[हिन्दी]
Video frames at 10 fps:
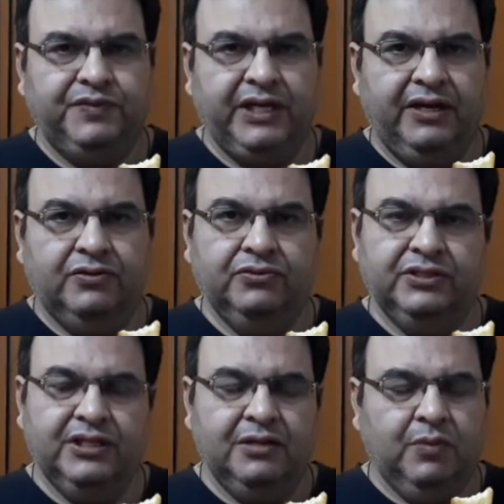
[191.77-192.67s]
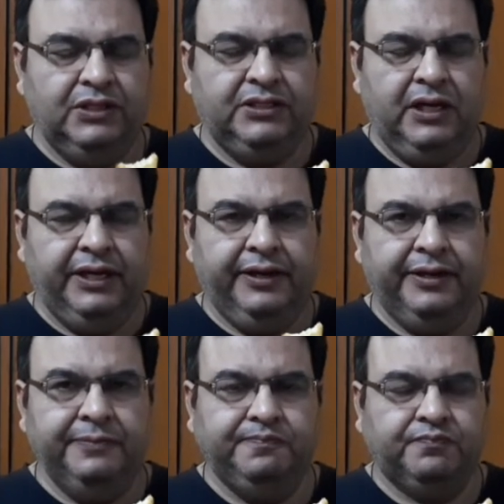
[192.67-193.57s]
चाय और दूध के साथ बहुत अच्छा लगेगा
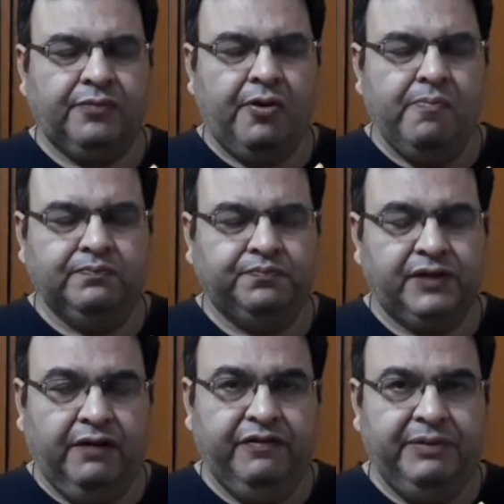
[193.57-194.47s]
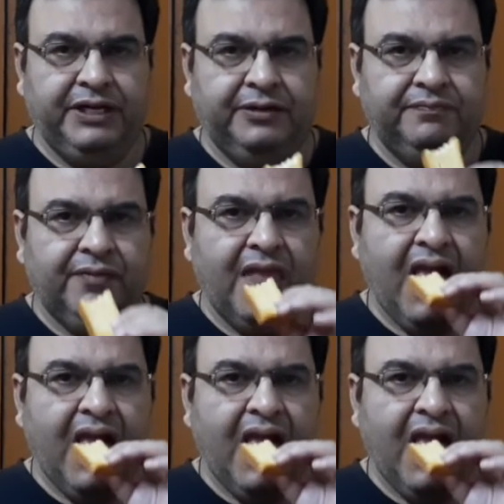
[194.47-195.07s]
ये काफ़ी मीठा है